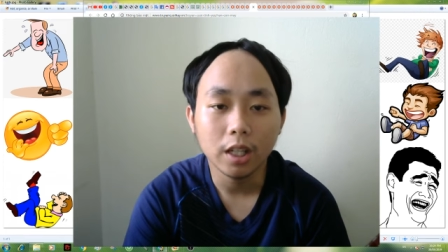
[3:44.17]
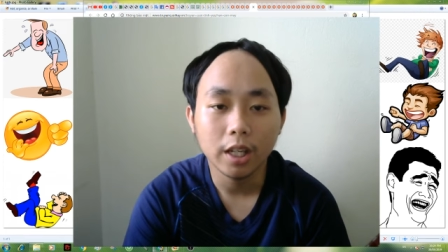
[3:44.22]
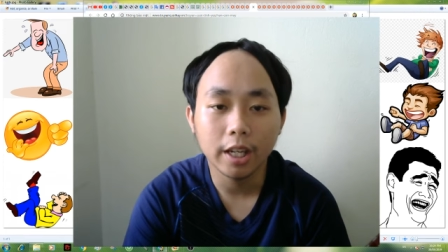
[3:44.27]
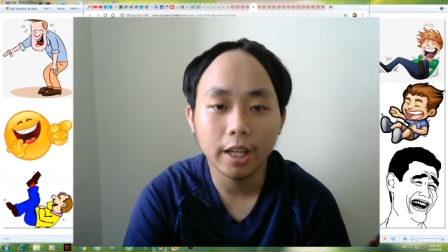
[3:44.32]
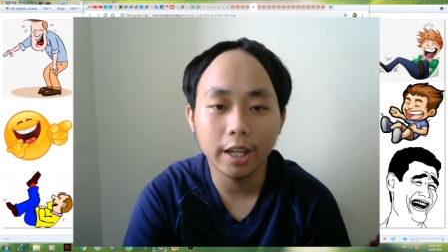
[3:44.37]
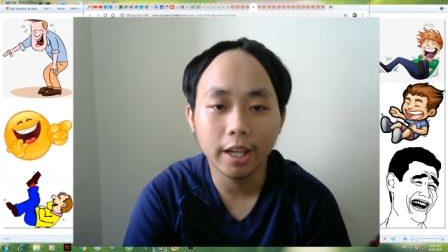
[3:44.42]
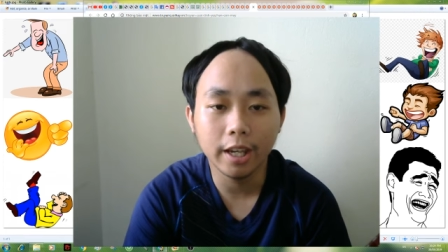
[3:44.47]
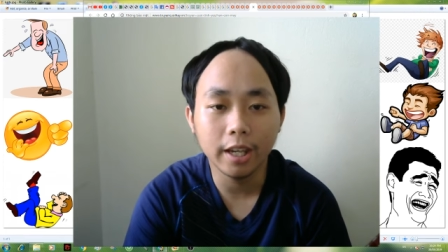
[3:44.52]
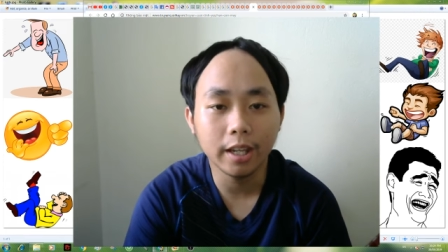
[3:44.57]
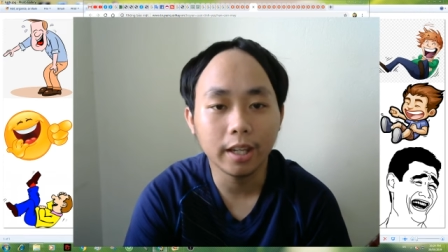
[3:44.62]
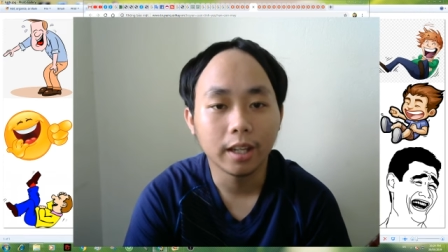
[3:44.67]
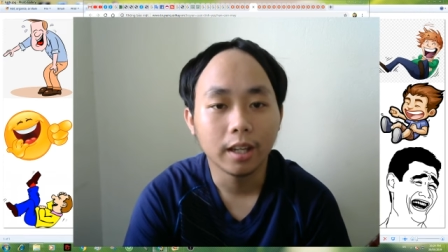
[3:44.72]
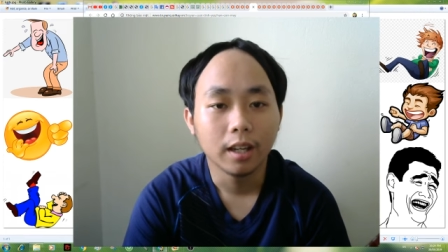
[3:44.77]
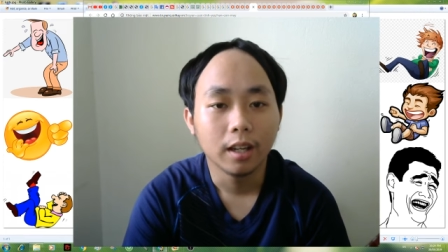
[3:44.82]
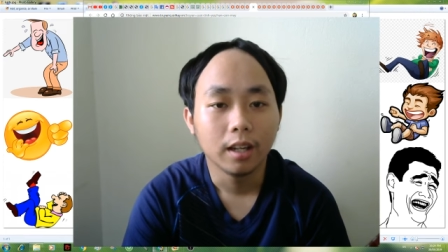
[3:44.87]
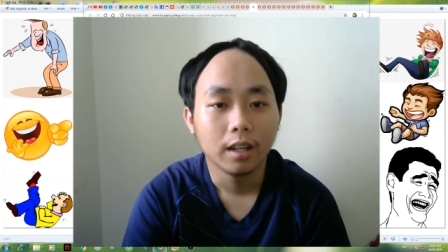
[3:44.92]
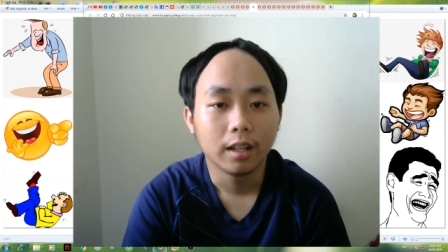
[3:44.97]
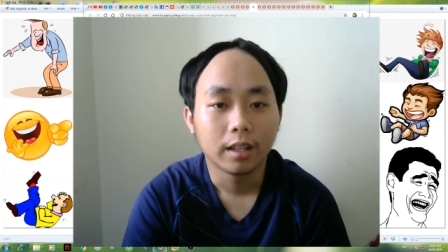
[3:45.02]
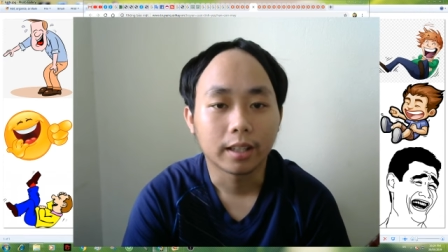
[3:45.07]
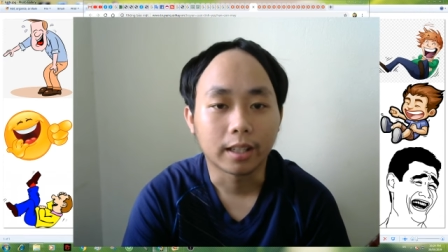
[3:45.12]
Y
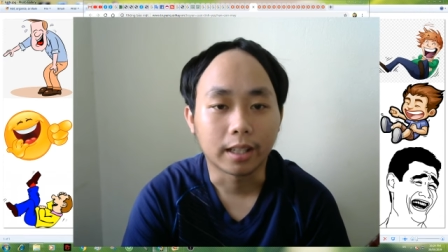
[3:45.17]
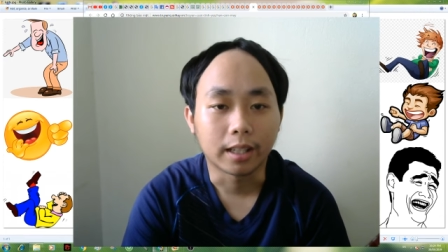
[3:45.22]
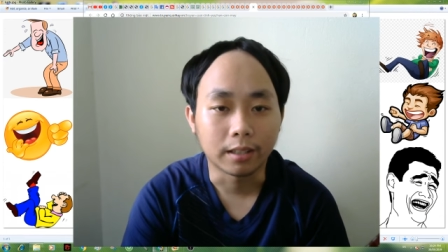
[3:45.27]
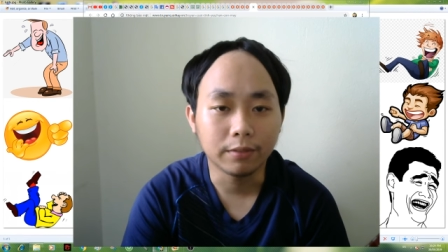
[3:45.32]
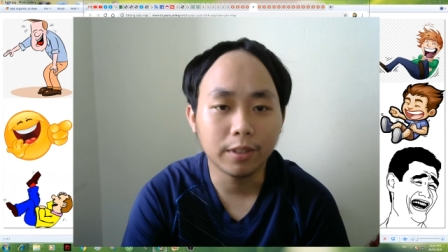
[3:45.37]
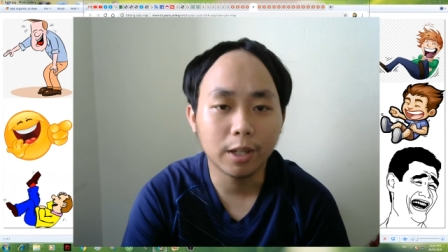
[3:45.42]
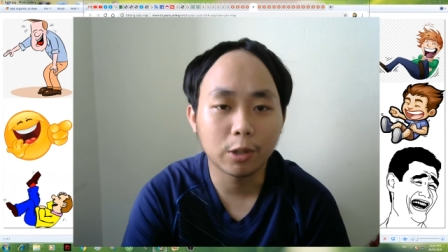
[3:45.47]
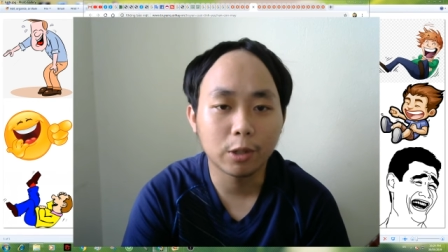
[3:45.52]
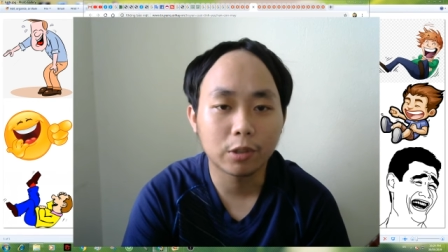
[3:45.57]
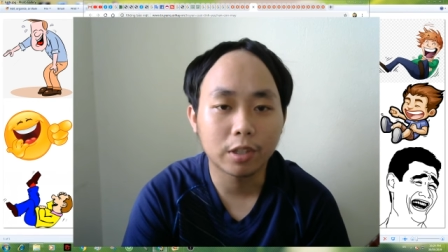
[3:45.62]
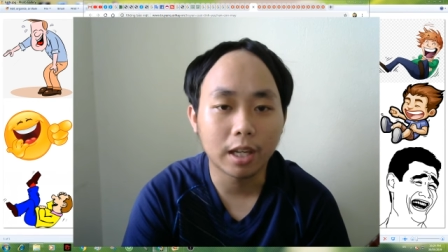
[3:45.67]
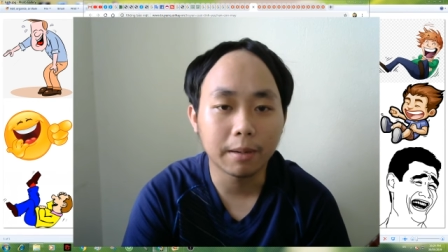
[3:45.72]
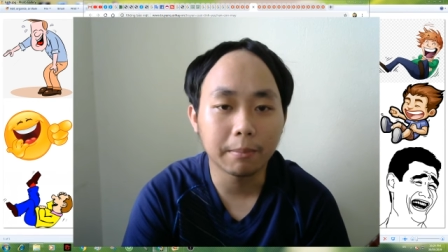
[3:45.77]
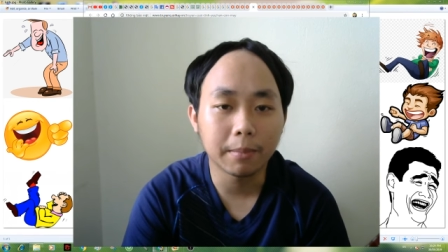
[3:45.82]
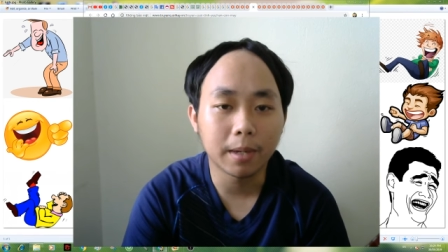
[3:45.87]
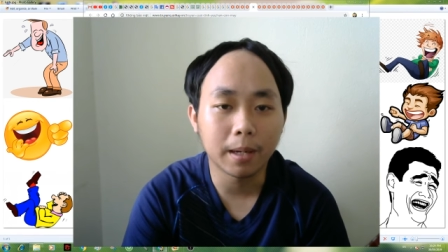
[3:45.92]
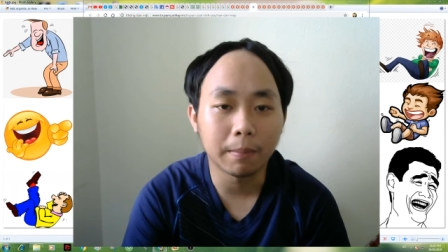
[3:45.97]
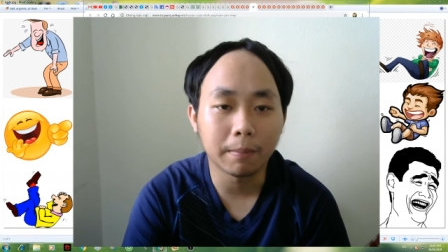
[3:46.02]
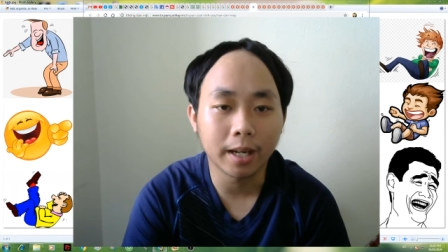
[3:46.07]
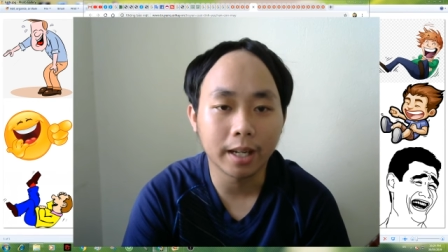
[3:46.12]
Cắn vào chân
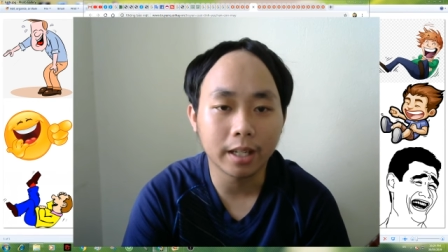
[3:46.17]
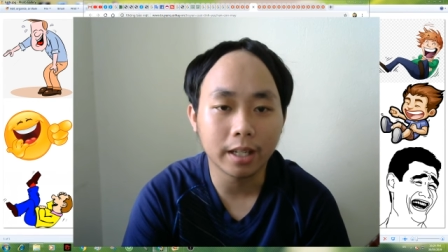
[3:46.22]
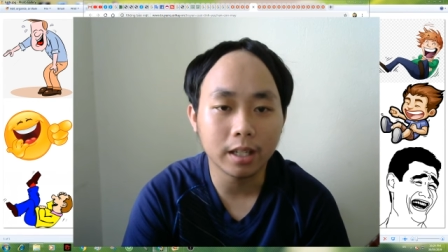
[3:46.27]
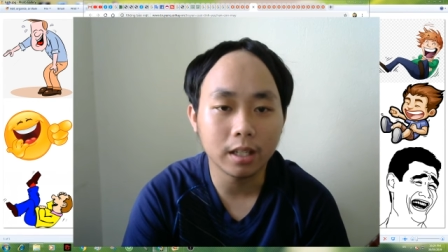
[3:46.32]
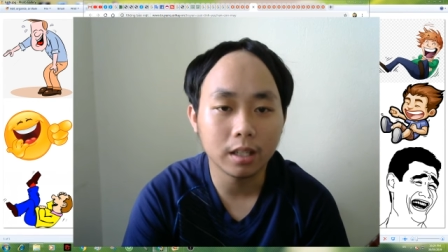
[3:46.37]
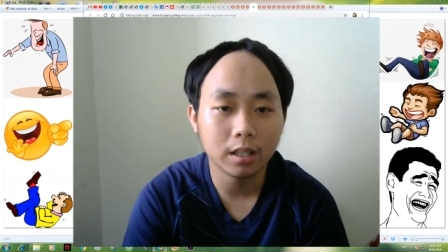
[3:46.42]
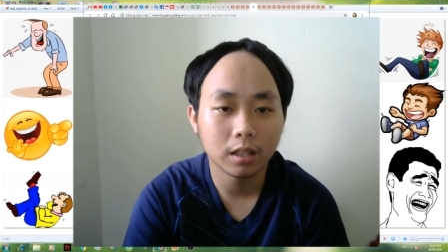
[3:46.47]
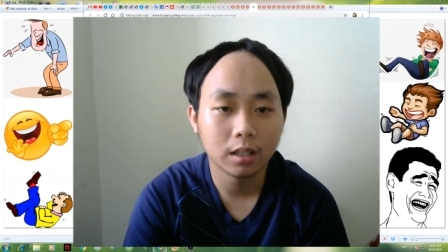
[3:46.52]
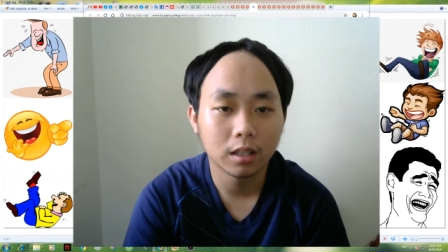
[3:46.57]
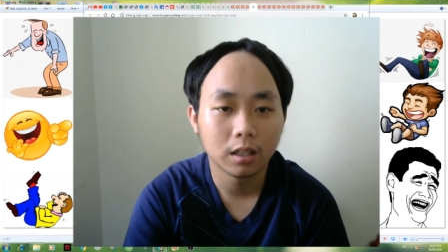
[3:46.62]
mà may